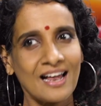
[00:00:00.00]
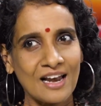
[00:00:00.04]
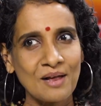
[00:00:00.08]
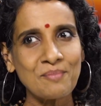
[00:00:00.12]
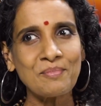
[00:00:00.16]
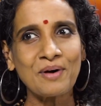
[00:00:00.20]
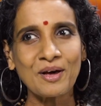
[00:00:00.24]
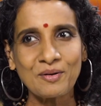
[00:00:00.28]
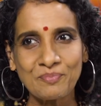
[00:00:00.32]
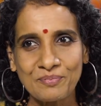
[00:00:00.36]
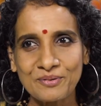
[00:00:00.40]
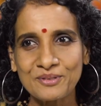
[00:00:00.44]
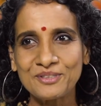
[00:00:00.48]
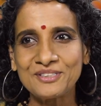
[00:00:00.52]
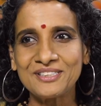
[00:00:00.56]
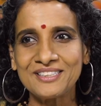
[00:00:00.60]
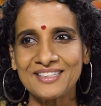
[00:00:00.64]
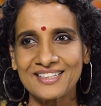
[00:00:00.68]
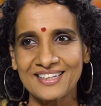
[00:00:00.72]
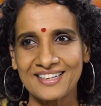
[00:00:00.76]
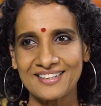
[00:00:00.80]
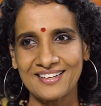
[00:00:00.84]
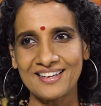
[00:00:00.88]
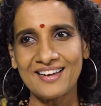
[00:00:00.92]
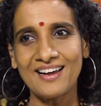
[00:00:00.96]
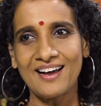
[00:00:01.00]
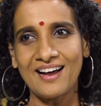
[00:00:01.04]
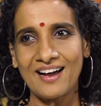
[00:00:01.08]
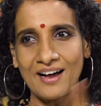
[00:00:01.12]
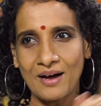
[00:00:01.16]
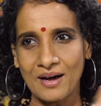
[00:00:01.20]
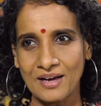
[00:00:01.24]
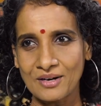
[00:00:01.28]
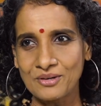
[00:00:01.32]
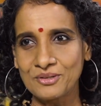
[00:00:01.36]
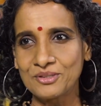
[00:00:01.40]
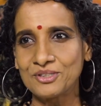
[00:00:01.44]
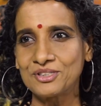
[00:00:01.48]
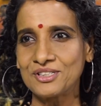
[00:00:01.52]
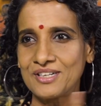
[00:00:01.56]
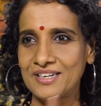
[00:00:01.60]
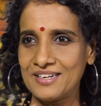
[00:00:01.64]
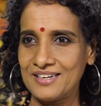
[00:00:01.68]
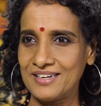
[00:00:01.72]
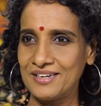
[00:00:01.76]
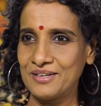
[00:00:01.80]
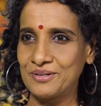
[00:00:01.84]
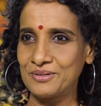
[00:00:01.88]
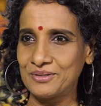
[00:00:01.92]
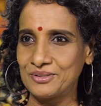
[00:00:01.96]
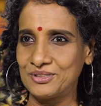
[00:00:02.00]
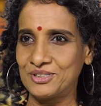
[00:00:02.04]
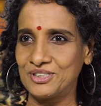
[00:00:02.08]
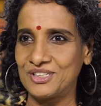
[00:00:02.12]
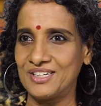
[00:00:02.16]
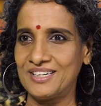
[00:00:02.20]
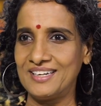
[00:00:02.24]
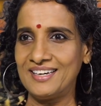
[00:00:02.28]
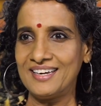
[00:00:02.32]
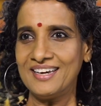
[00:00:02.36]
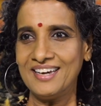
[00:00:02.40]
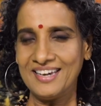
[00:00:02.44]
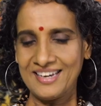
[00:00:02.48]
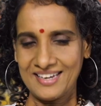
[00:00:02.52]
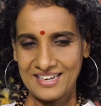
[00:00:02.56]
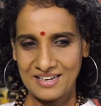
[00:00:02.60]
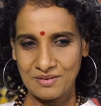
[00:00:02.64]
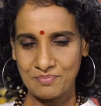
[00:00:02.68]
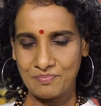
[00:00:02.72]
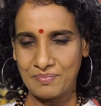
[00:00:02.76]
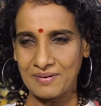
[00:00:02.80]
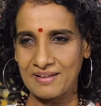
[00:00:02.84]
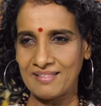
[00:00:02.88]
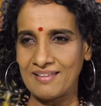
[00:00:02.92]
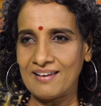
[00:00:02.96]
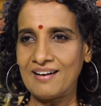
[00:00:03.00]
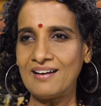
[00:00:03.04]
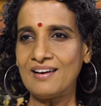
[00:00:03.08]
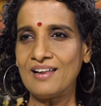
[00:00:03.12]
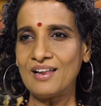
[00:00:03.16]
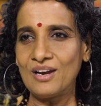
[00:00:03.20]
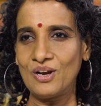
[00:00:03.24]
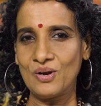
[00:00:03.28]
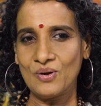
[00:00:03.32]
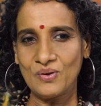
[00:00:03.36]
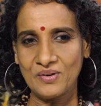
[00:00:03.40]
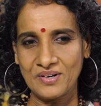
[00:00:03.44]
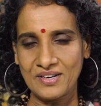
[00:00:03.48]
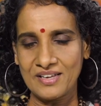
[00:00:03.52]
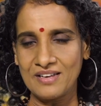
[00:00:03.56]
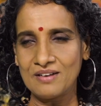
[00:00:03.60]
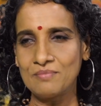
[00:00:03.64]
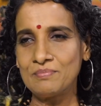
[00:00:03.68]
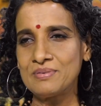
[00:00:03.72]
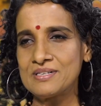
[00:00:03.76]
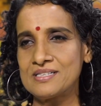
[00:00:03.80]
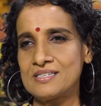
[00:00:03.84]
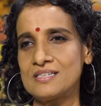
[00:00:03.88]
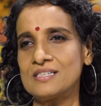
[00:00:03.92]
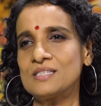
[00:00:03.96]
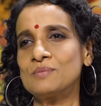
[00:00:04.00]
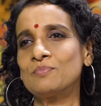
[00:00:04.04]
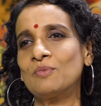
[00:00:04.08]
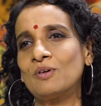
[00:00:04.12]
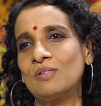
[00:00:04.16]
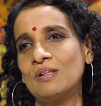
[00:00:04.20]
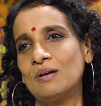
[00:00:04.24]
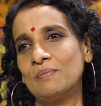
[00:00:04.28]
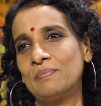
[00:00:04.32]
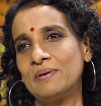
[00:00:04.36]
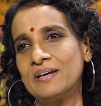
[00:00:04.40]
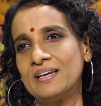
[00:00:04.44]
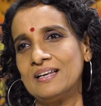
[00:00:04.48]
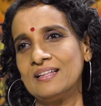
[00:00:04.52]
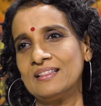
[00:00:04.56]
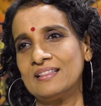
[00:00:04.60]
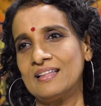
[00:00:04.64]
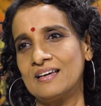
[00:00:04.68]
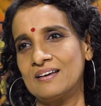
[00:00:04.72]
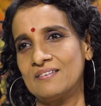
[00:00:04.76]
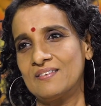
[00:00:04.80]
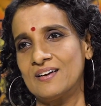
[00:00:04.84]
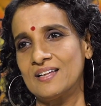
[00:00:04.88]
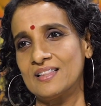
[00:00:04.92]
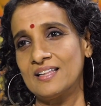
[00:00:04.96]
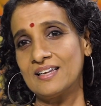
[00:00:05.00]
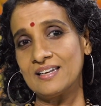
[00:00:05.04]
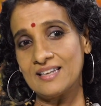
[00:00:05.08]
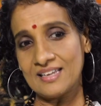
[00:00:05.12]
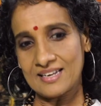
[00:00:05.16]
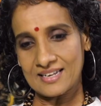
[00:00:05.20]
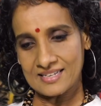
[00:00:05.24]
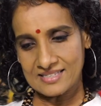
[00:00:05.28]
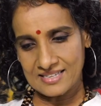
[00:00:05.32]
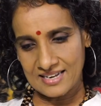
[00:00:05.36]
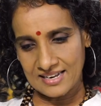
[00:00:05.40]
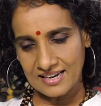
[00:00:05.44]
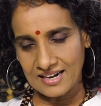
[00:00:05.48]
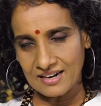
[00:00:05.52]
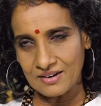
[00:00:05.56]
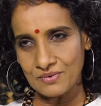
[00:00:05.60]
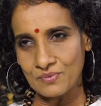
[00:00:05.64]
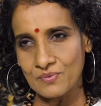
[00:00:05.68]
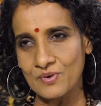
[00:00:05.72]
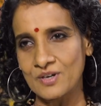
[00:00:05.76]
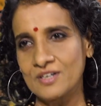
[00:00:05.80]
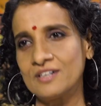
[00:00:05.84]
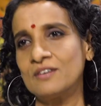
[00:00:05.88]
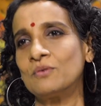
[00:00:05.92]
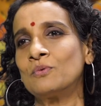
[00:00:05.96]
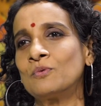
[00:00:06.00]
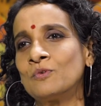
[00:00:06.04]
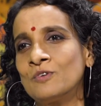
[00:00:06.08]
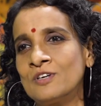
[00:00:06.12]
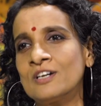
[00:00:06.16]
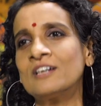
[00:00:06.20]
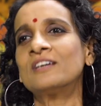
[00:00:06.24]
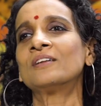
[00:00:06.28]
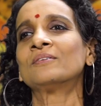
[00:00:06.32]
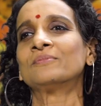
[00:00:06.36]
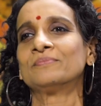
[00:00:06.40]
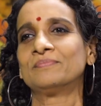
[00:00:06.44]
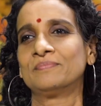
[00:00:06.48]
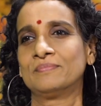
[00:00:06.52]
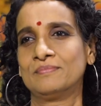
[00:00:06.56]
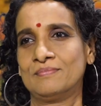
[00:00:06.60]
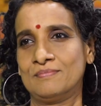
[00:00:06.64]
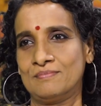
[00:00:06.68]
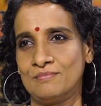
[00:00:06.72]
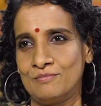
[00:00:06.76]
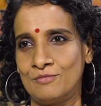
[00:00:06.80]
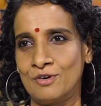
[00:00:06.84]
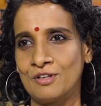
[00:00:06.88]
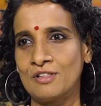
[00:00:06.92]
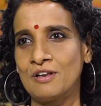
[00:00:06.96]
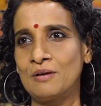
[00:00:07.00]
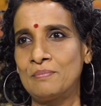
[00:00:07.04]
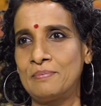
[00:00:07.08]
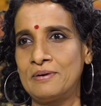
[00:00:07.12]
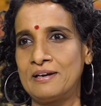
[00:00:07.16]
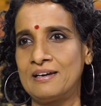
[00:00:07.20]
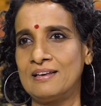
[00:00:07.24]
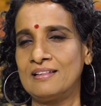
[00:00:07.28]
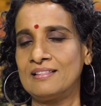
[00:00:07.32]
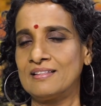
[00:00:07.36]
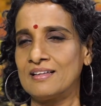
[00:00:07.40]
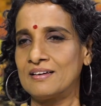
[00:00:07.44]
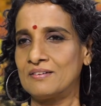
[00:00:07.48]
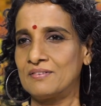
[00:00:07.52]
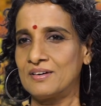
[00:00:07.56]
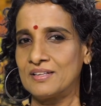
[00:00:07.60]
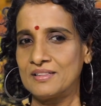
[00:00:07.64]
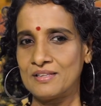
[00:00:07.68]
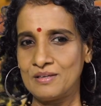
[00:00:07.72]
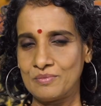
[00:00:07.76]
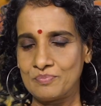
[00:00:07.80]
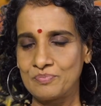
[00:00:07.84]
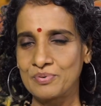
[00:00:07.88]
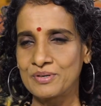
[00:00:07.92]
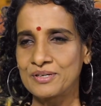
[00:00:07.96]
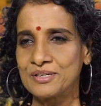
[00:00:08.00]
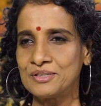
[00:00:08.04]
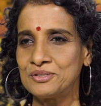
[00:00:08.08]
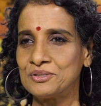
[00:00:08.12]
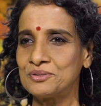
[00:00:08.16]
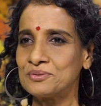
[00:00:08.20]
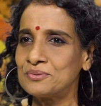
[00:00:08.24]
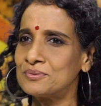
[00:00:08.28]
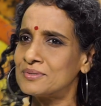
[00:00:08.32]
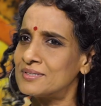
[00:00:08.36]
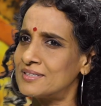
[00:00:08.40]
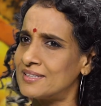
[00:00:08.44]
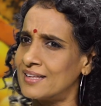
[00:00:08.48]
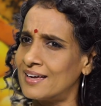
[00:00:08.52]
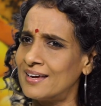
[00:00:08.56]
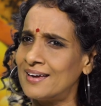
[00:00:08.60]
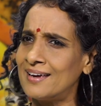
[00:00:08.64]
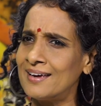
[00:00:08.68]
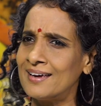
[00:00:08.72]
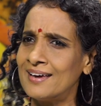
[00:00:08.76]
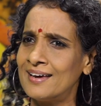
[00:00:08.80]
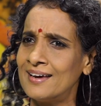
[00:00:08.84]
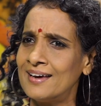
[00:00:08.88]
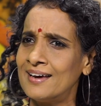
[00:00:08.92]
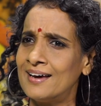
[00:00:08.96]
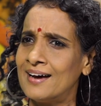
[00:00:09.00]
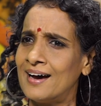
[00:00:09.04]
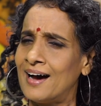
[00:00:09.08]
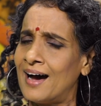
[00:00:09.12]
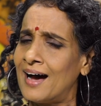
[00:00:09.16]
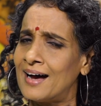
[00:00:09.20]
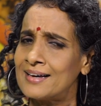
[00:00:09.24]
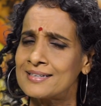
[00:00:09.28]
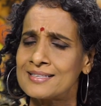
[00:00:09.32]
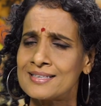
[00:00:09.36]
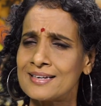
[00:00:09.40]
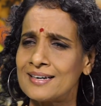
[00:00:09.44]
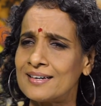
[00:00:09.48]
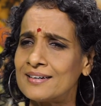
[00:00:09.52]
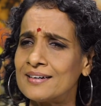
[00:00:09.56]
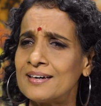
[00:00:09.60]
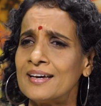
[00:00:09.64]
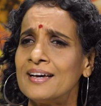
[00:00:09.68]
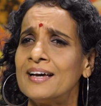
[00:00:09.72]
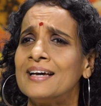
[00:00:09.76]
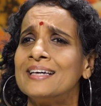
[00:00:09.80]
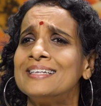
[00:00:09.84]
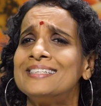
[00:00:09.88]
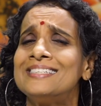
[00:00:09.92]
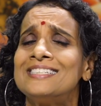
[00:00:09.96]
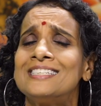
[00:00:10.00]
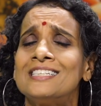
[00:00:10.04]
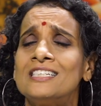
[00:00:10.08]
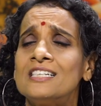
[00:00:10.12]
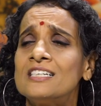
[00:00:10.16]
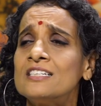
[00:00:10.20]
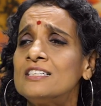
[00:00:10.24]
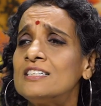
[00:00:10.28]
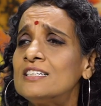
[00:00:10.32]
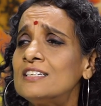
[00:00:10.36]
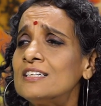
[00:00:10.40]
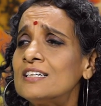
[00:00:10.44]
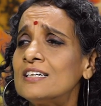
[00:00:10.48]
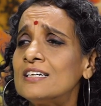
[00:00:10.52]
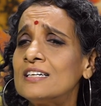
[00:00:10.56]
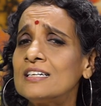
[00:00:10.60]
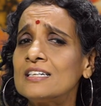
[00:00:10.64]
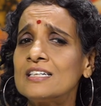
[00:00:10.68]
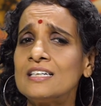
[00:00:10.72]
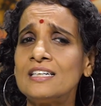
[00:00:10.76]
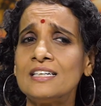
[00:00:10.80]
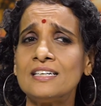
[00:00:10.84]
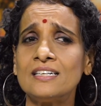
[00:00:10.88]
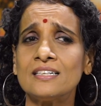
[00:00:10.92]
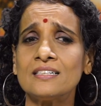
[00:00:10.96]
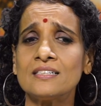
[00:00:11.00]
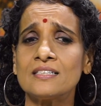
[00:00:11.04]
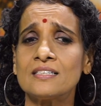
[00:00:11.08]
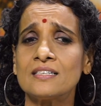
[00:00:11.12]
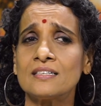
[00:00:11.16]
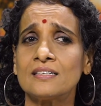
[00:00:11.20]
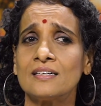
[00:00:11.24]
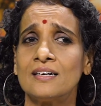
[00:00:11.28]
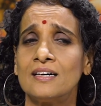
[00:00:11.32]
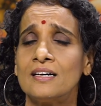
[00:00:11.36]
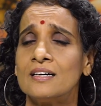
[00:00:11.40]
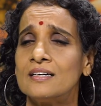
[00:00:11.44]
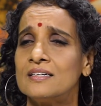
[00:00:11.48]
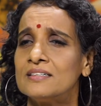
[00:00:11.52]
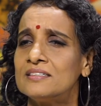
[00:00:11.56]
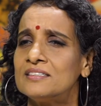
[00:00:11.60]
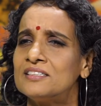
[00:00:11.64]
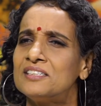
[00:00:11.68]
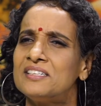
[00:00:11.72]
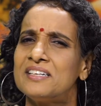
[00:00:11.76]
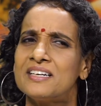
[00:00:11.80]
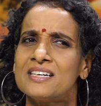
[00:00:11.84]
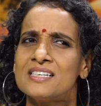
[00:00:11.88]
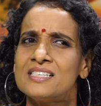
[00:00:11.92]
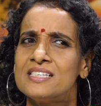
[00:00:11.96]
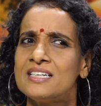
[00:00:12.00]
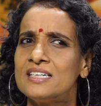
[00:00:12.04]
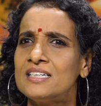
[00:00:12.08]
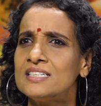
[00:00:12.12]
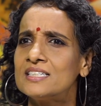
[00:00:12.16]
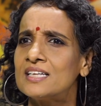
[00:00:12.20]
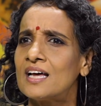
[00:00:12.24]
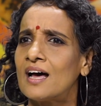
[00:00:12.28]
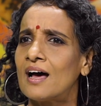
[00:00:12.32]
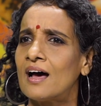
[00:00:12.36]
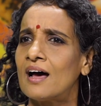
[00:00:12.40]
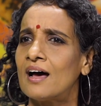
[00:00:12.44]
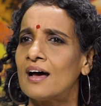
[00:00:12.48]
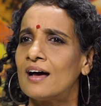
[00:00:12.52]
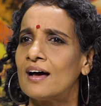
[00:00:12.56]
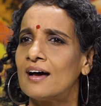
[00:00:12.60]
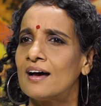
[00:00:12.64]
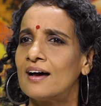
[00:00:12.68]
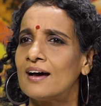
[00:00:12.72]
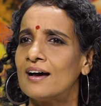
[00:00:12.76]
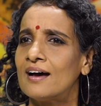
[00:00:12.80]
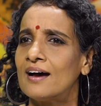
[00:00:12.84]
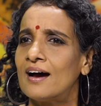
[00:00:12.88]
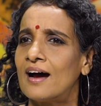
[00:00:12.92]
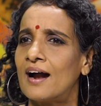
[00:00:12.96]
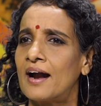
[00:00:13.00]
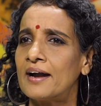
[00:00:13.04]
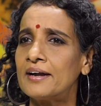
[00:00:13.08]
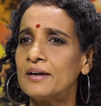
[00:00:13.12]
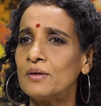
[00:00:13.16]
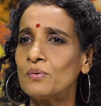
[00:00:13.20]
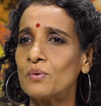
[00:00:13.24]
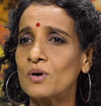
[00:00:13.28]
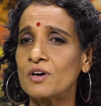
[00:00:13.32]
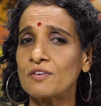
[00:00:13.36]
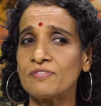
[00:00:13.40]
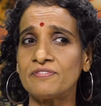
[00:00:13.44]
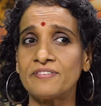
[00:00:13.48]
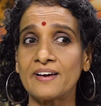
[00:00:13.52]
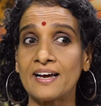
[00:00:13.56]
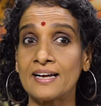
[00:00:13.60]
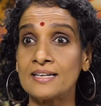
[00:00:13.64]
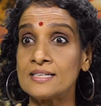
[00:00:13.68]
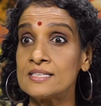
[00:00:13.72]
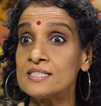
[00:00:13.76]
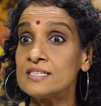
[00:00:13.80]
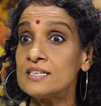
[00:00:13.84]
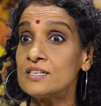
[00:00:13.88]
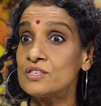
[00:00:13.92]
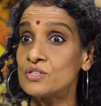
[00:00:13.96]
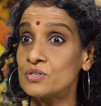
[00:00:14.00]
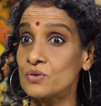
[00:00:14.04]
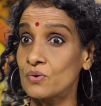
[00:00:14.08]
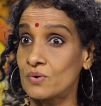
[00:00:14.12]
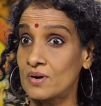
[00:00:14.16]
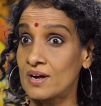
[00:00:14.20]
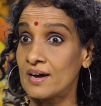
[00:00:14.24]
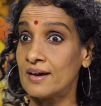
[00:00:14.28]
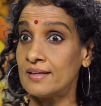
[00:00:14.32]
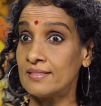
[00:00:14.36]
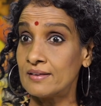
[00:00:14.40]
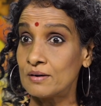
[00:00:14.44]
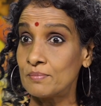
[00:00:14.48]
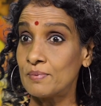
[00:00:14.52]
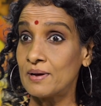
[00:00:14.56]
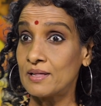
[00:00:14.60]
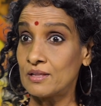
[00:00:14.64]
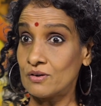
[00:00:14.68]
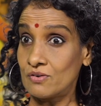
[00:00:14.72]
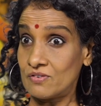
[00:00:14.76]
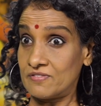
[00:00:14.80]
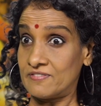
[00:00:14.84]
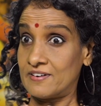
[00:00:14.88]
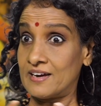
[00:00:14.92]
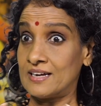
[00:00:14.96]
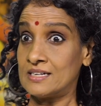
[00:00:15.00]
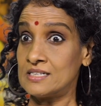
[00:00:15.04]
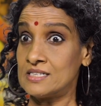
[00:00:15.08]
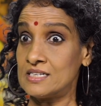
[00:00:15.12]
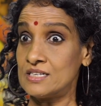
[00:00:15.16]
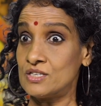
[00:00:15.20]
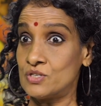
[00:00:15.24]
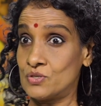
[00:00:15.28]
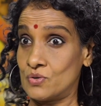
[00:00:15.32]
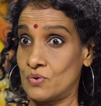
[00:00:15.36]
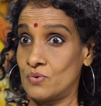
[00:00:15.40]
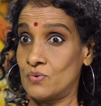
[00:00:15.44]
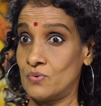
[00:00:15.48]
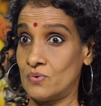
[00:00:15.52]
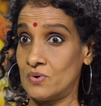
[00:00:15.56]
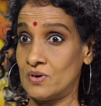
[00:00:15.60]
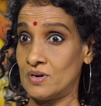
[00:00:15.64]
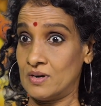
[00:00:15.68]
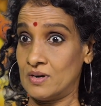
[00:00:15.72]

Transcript: చాలా మార్పు వచ్చింది కదా ఆ రోజుకి ఈ రోజుకి ఈ పదేళ్లలో నేను బిజినెస్ మొదలుపెట్టిన తర్వాత నేను అసలు ఇక్కడ ఉండటం మొదలుపెట్టిన తర్వాత ఇప్పటికీ చూస్తే అసలు చిన్న చిన్న ఇంగ్రీడియంట్స్ చియా సీడ్సా అంటే ఒక ఫ్యాన్సీ స్టోర్ హైదరాబాద్లో ఫ్యాన్సీ స్టోర్